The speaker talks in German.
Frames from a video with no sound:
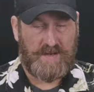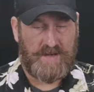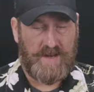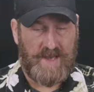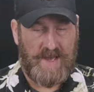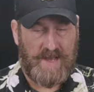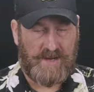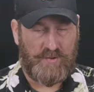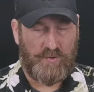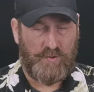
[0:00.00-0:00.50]

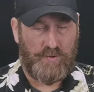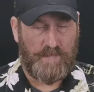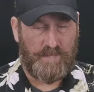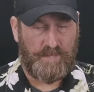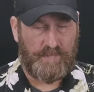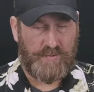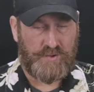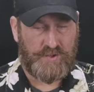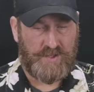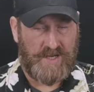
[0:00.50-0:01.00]
Der Akku
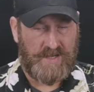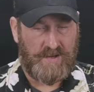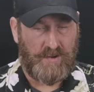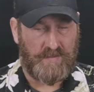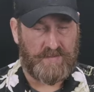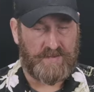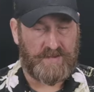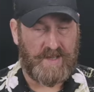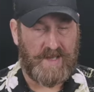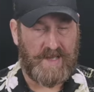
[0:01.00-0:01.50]
besteht
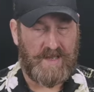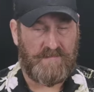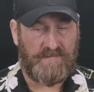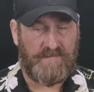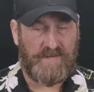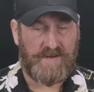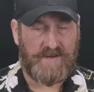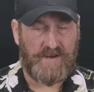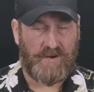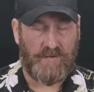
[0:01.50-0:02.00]
aus drei
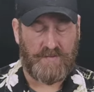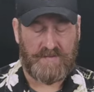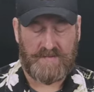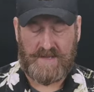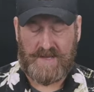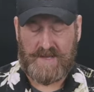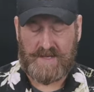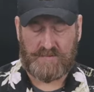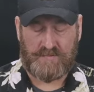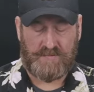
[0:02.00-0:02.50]

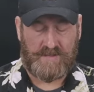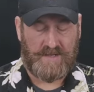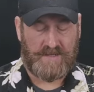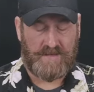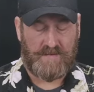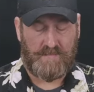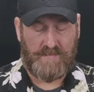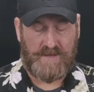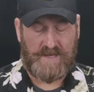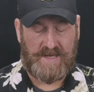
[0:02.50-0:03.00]

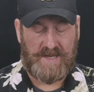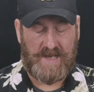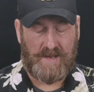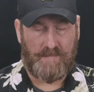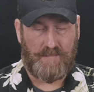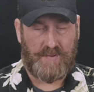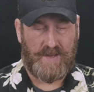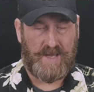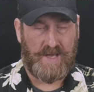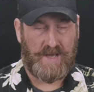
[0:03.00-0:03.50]
4800
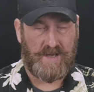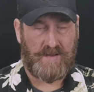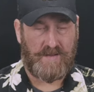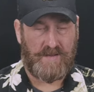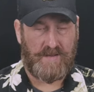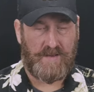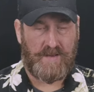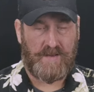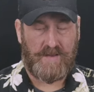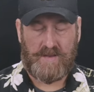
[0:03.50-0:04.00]
mAh
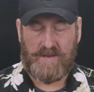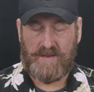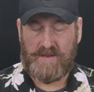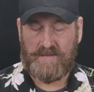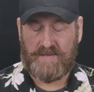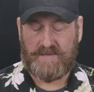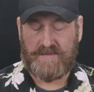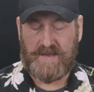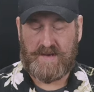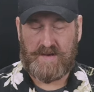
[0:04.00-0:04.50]

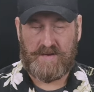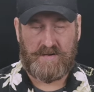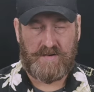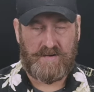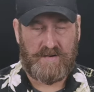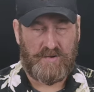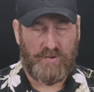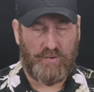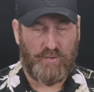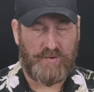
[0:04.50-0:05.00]

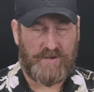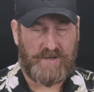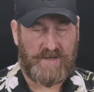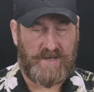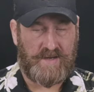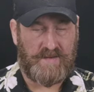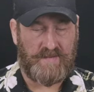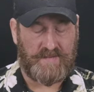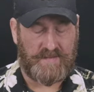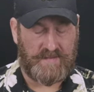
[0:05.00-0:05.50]
Zellen und
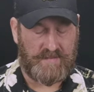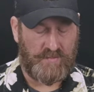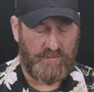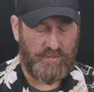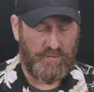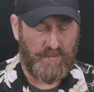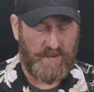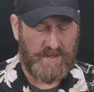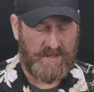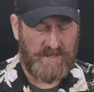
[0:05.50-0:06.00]
ist
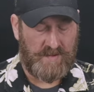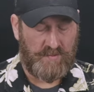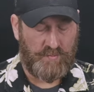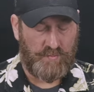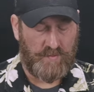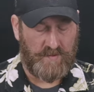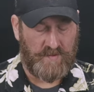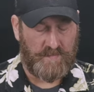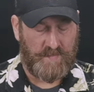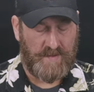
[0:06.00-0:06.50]
über den
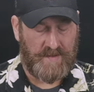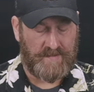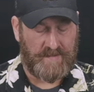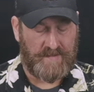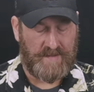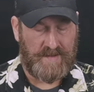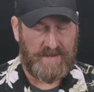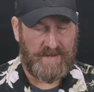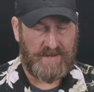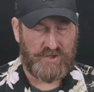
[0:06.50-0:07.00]

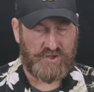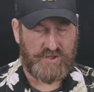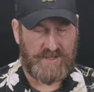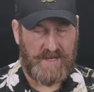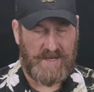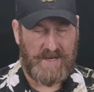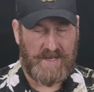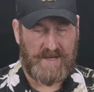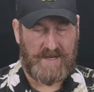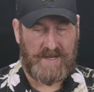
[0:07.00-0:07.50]
USB-C
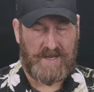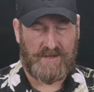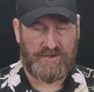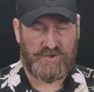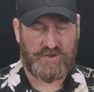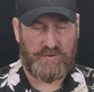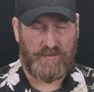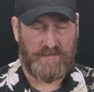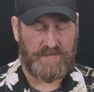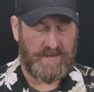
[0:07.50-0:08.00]

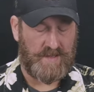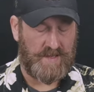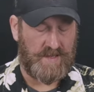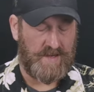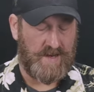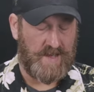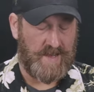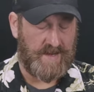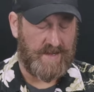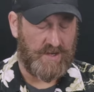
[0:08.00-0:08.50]
Schnellladeanschluss
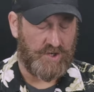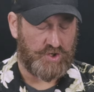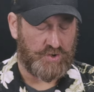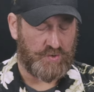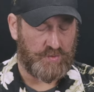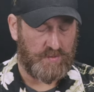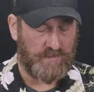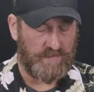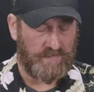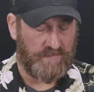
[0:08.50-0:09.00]
in einer
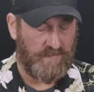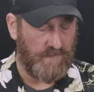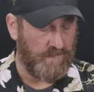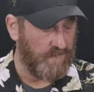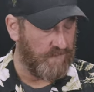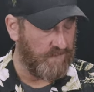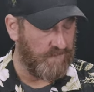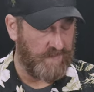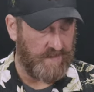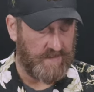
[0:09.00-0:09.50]
Stunde
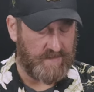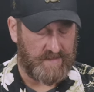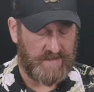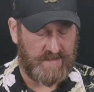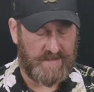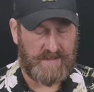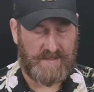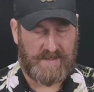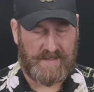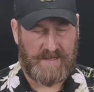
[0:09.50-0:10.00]

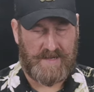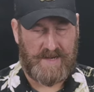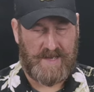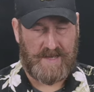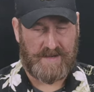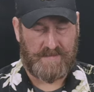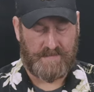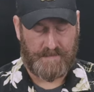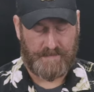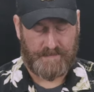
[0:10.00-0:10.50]
45
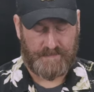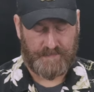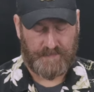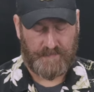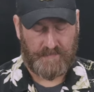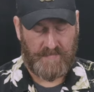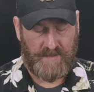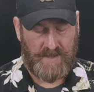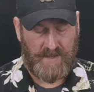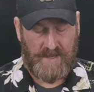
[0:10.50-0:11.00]
geladen.
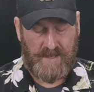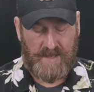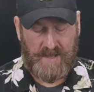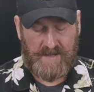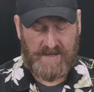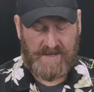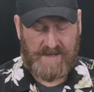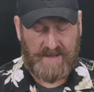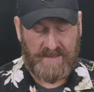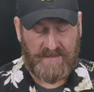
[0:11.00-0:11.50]

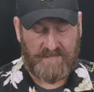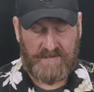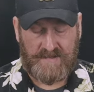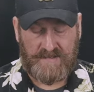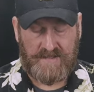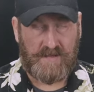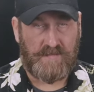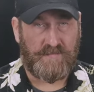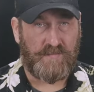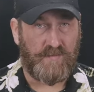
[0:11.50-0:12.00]
Eine ganz
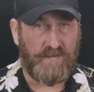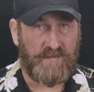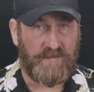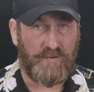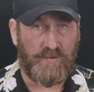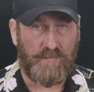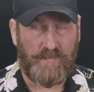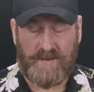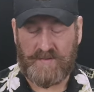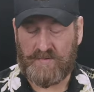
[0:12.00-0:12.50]
wichtige
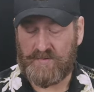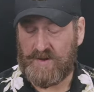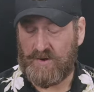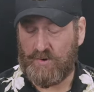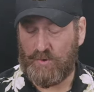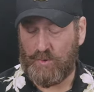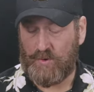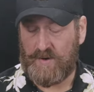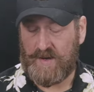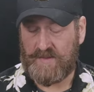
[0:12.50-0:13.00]
Funktion bei so einer
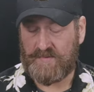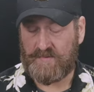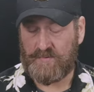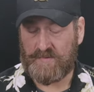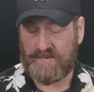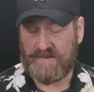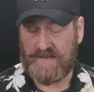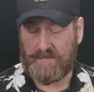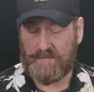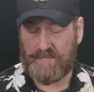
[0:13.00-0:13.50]

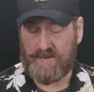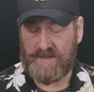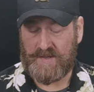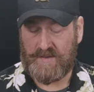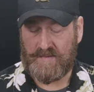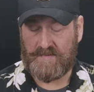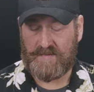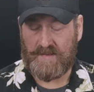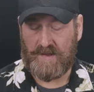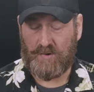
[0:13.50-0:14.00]
Hochleistungslampe ist